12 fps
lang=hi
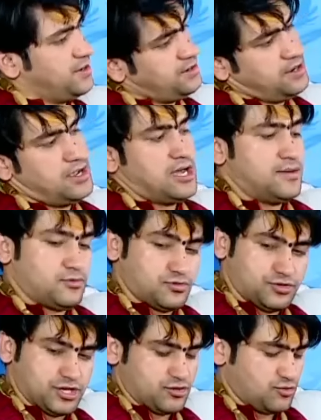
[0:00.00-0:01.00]
पे हमको
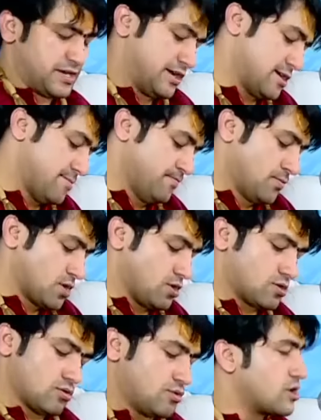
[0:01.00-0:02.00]
दे दो बहन
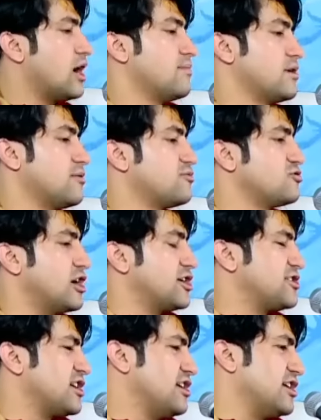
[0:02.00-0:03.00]
और उनका हमने पूरा
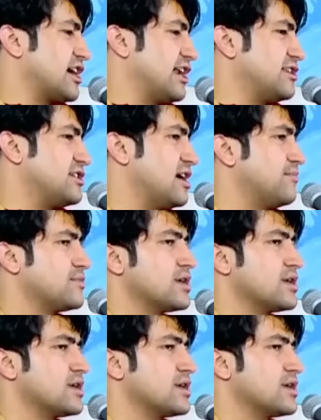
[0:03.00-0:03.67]
डिटेल निकाल लिया